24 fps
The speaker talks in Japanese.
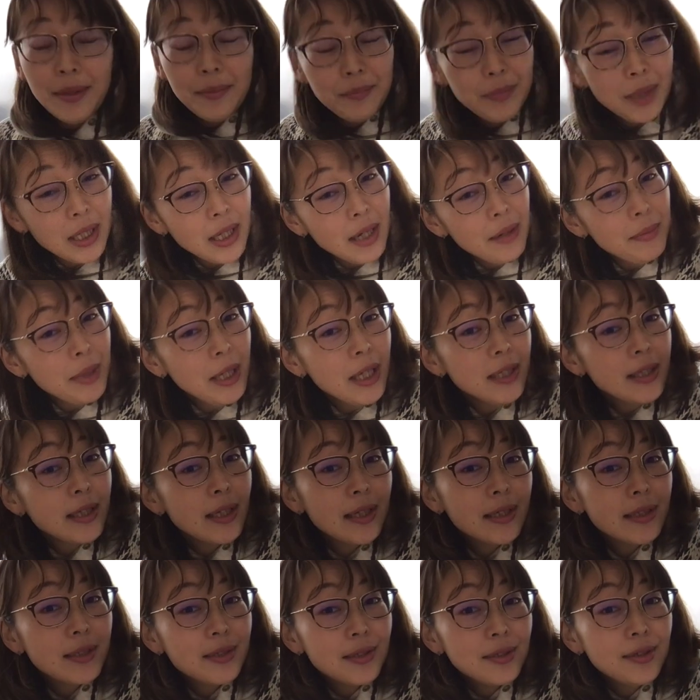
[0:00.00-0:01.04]
身構えた
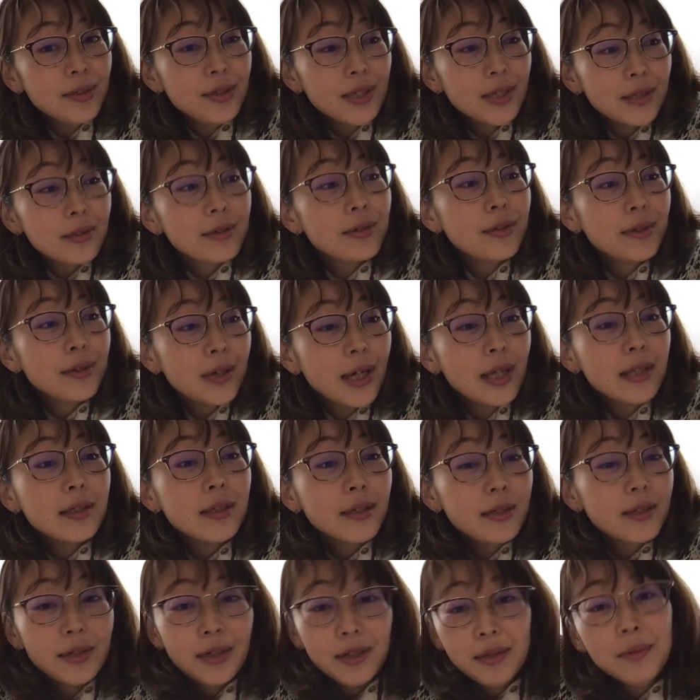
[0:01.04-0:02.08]
りするようなところがあっ
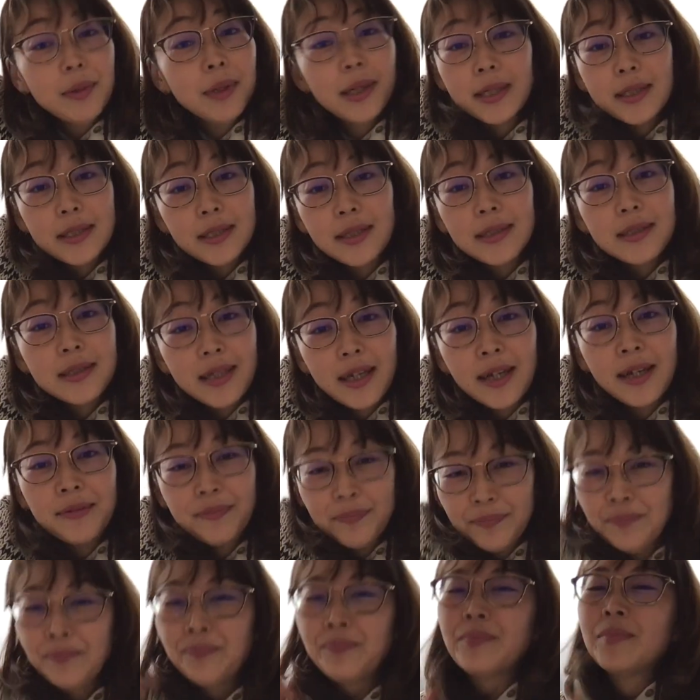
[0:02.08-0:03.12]
たけど今は全然、
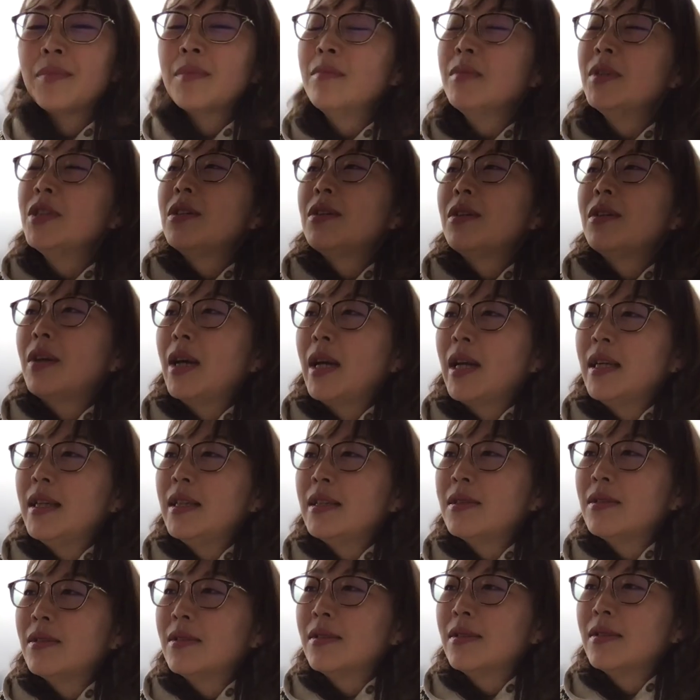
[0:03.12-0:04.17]
うん、もっと,、
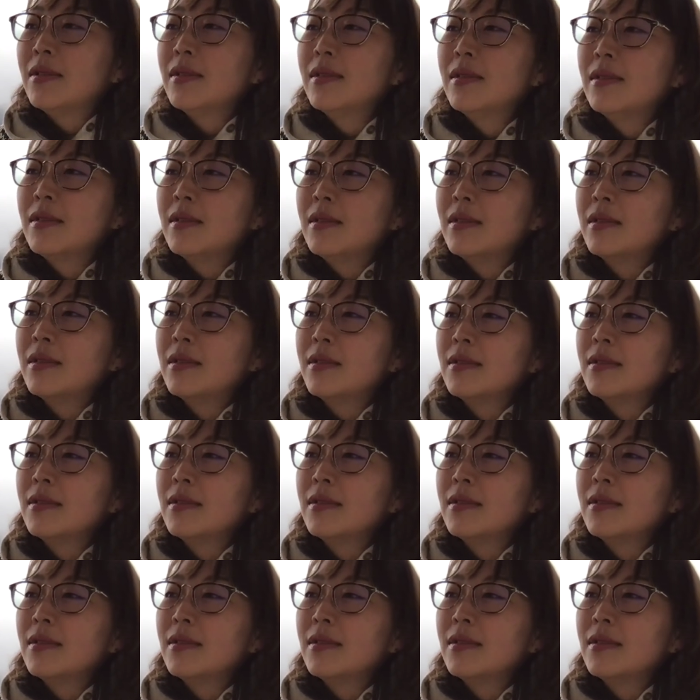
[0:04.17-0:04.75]
えーと